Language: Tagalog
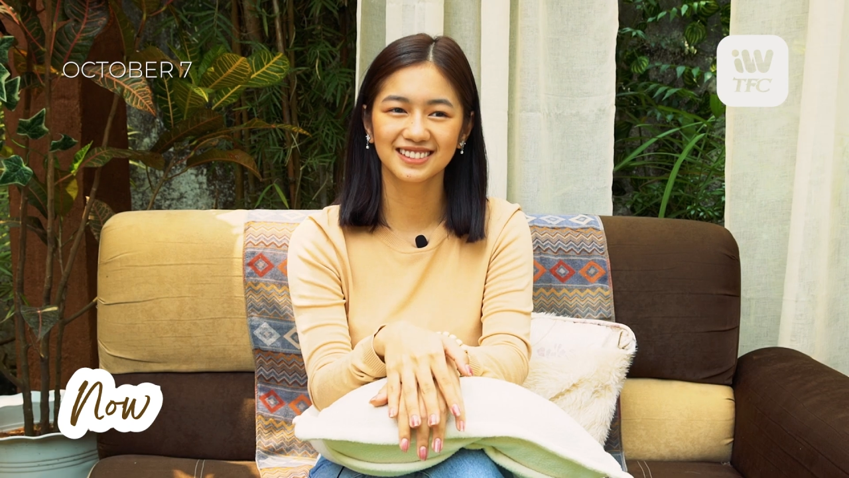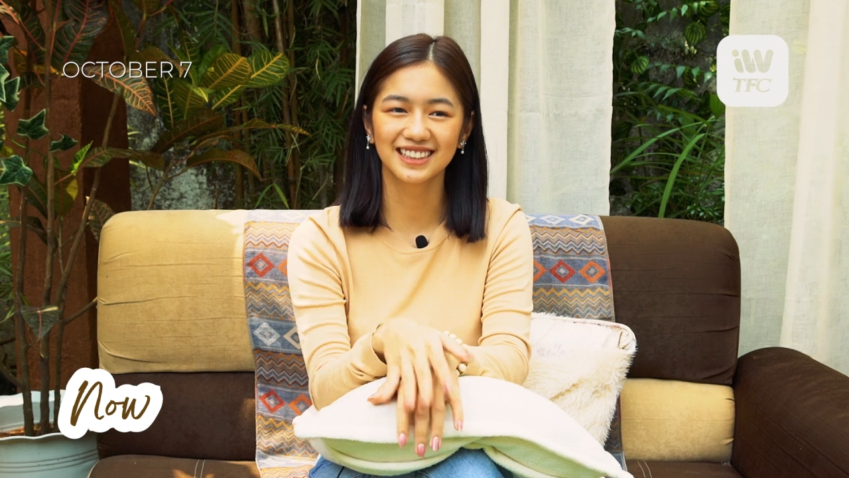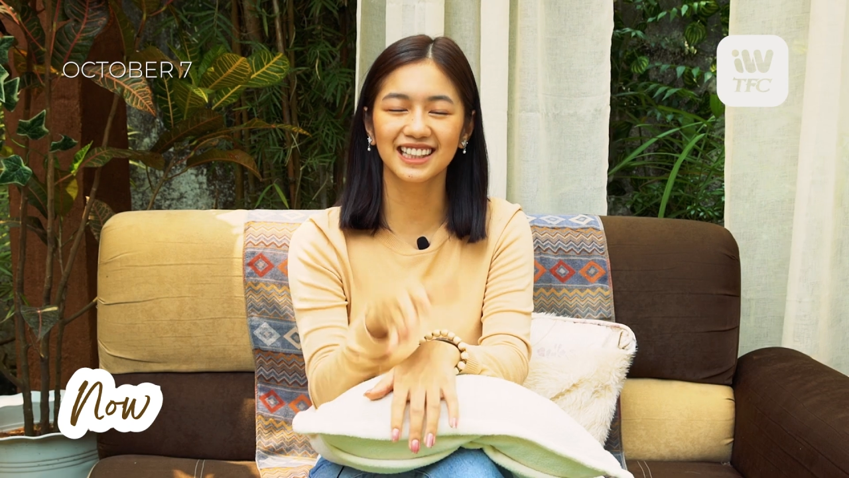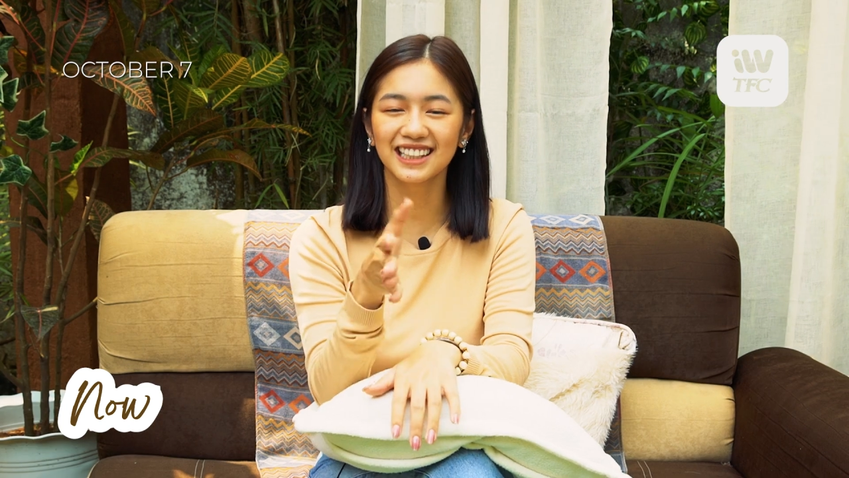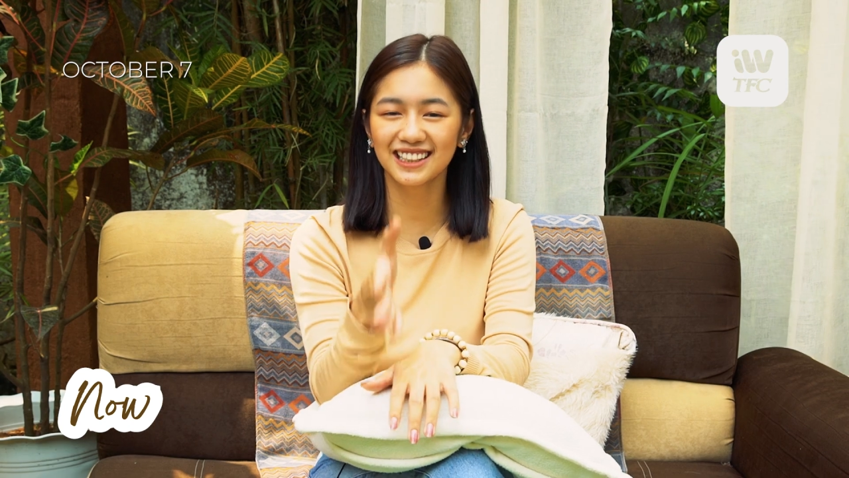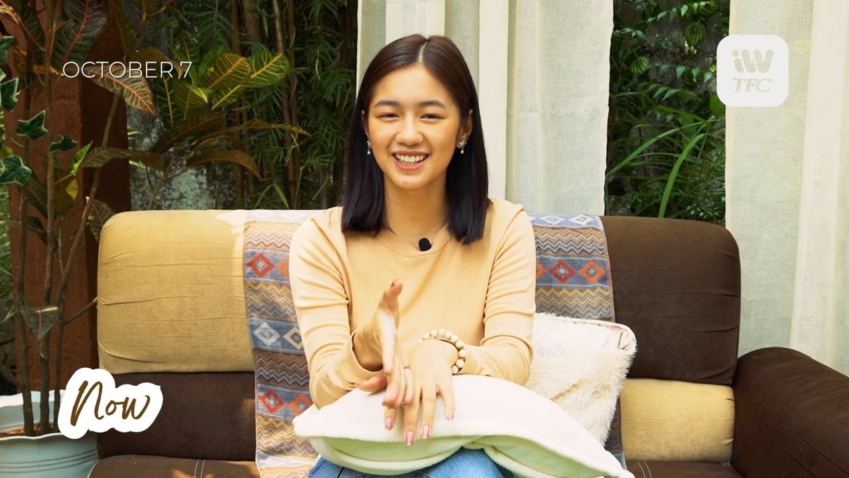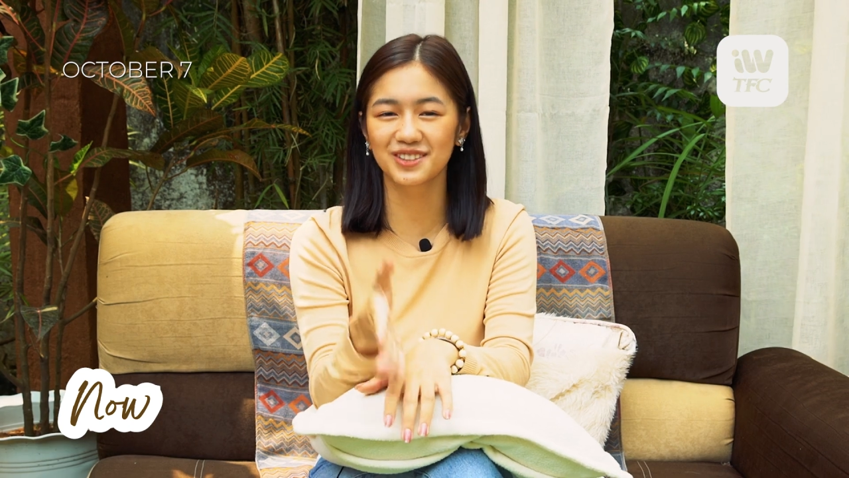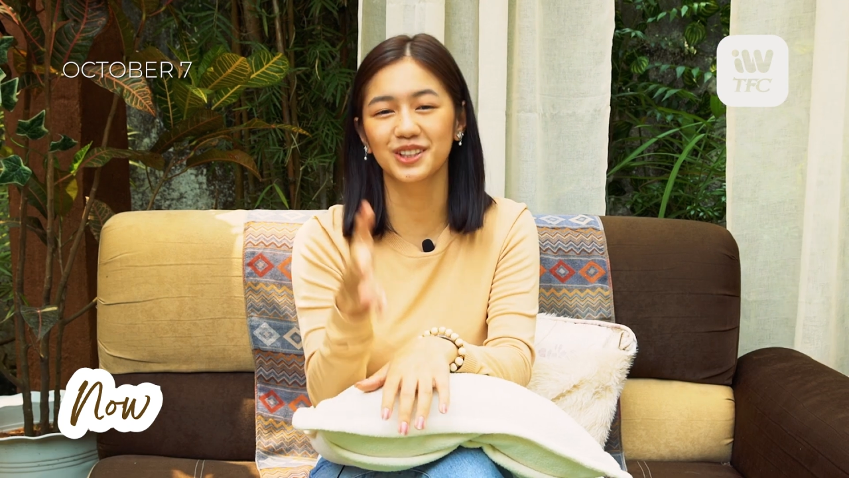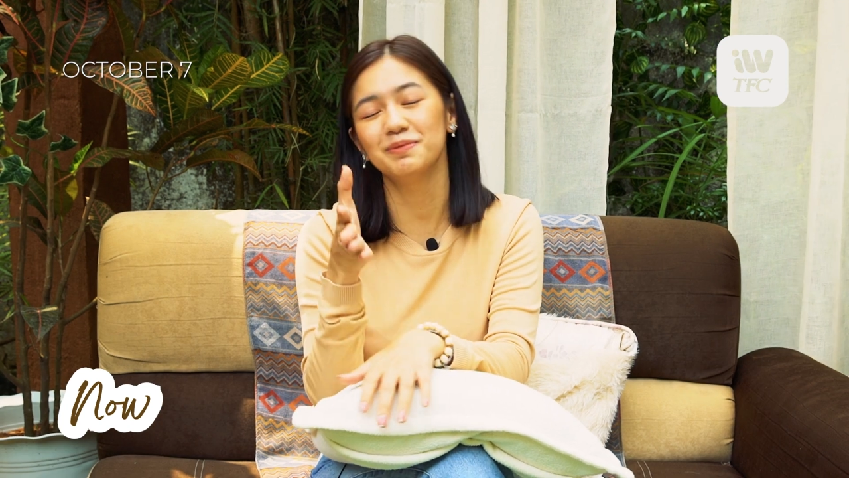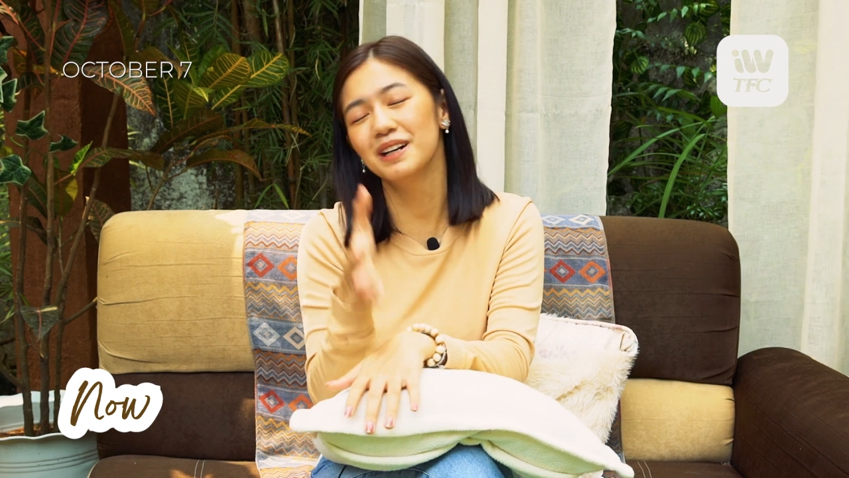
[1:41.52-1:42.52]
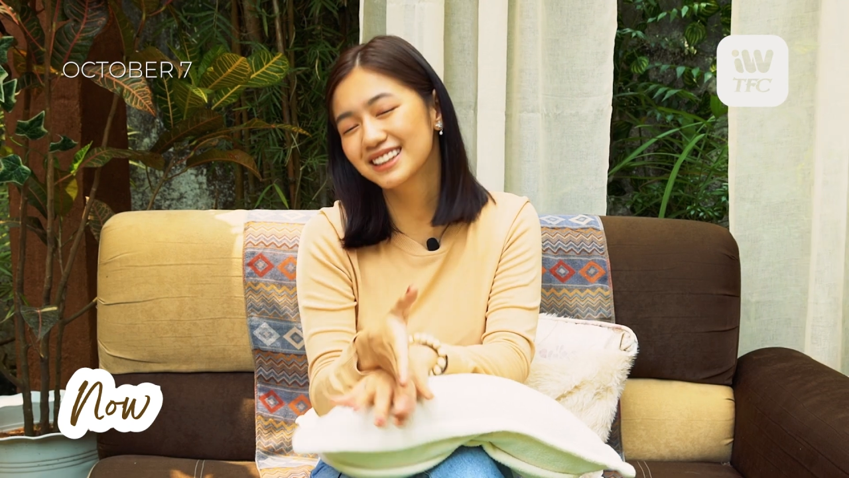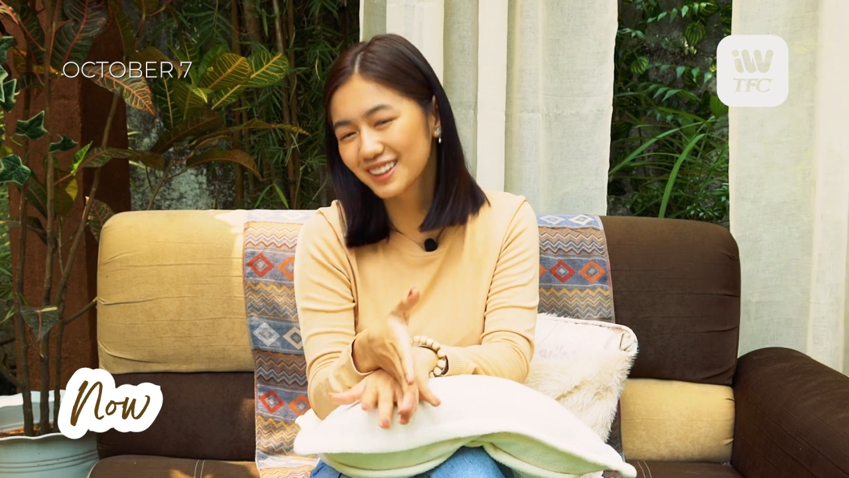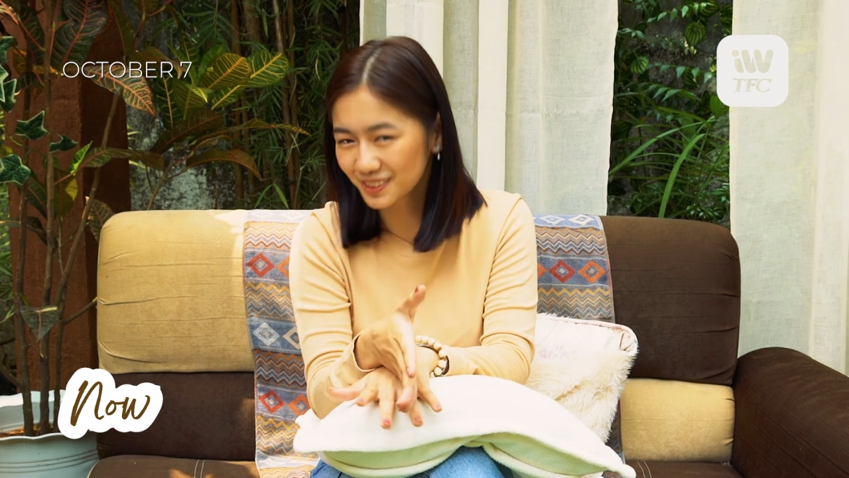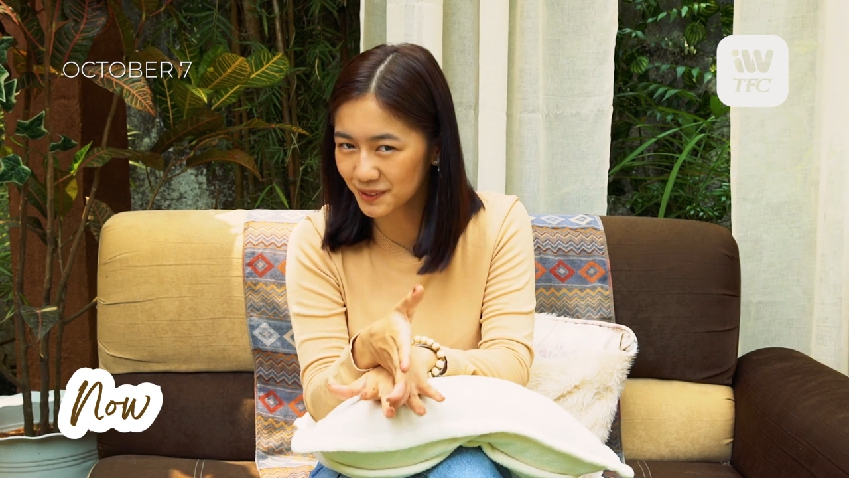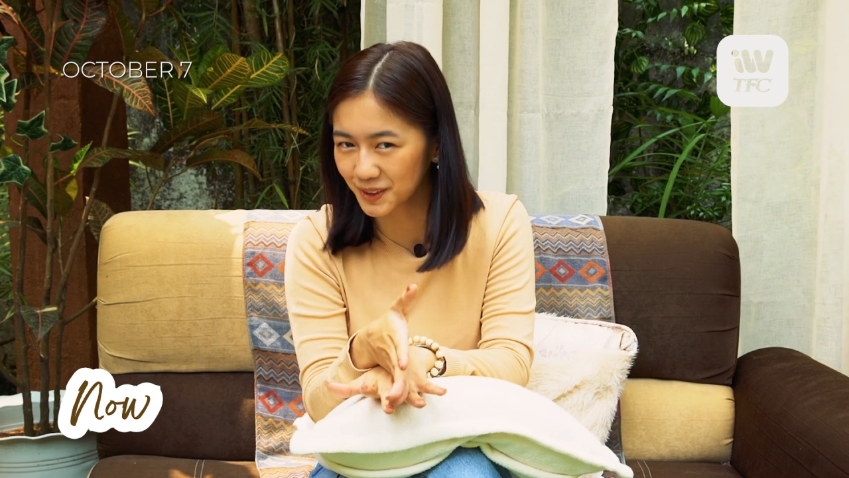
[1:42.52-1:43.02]
na-realize ko na
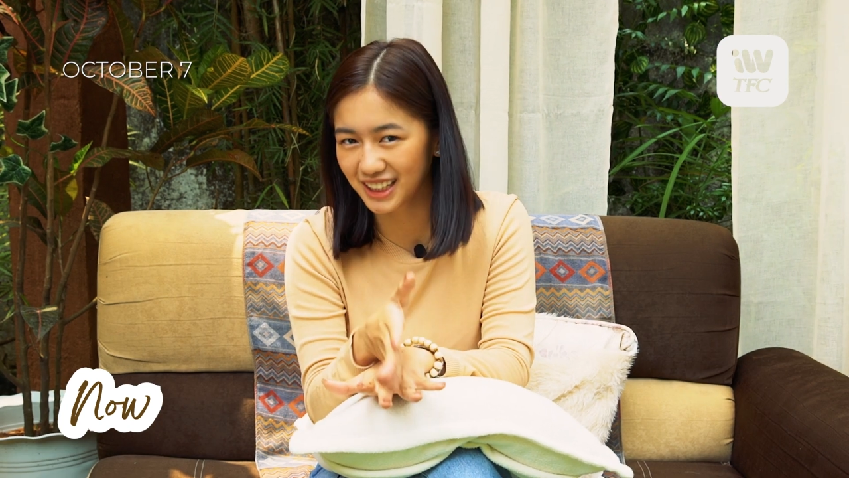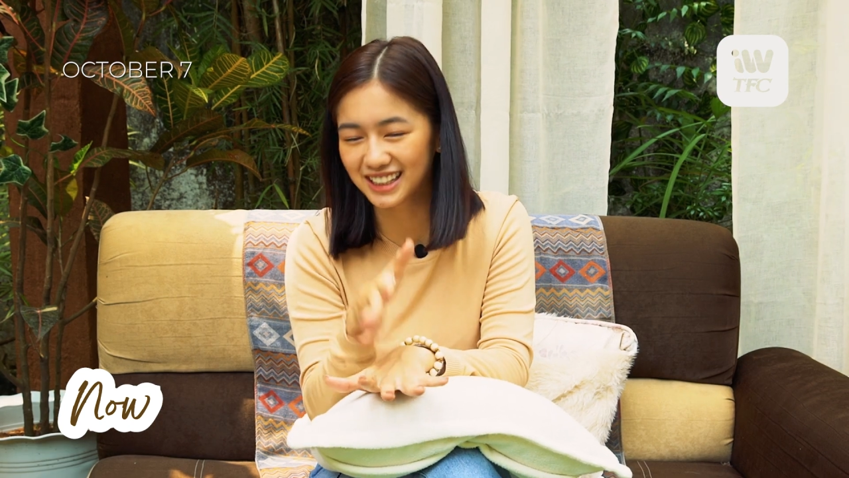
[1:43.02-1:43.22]
pagtanto ko na